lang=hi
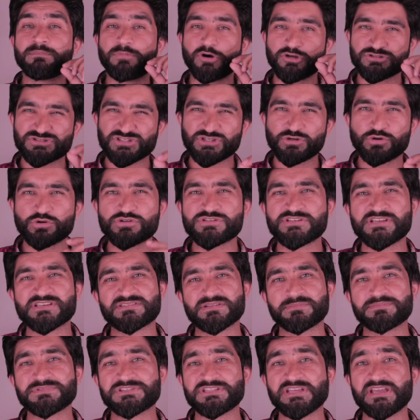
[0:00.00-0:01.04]
बहुत से लोग ये
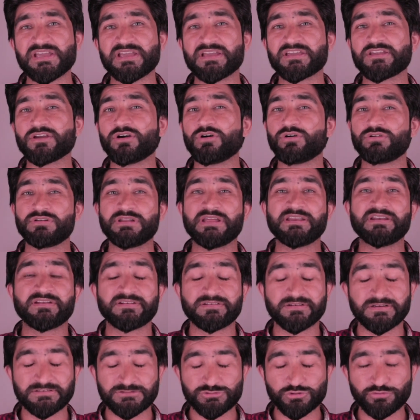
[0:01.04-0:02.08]
समझते हैं कि
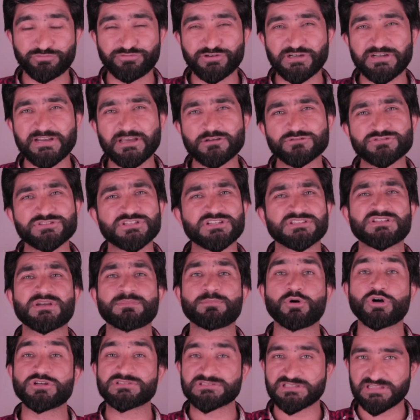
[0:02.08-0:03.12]
ऑनलाइन जो फील्ड है उसके अंदर
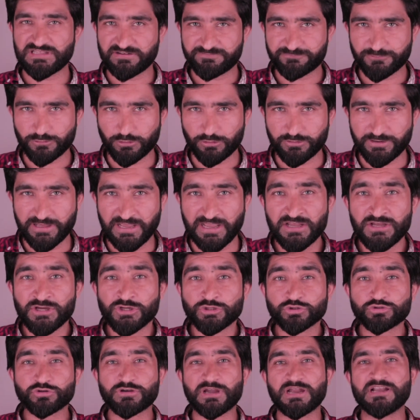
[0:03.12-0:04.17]
बहुत ज़्यादा फ्रॉड है
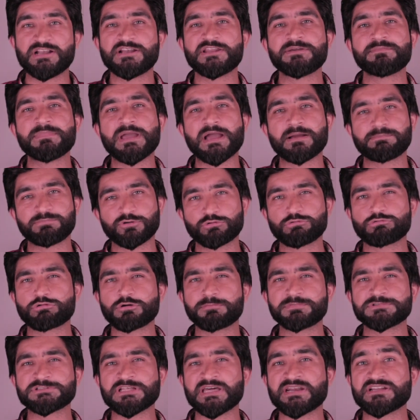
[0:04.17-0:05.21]
तो काइंडली मैं आप लोगों
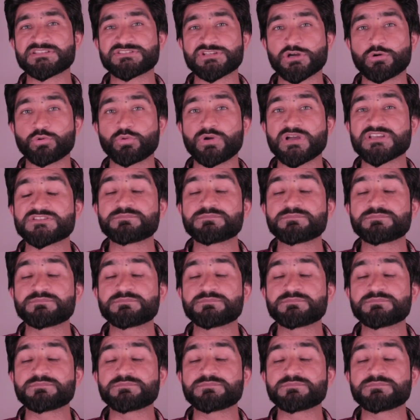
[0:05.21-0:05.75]
को बताना चाहूँगा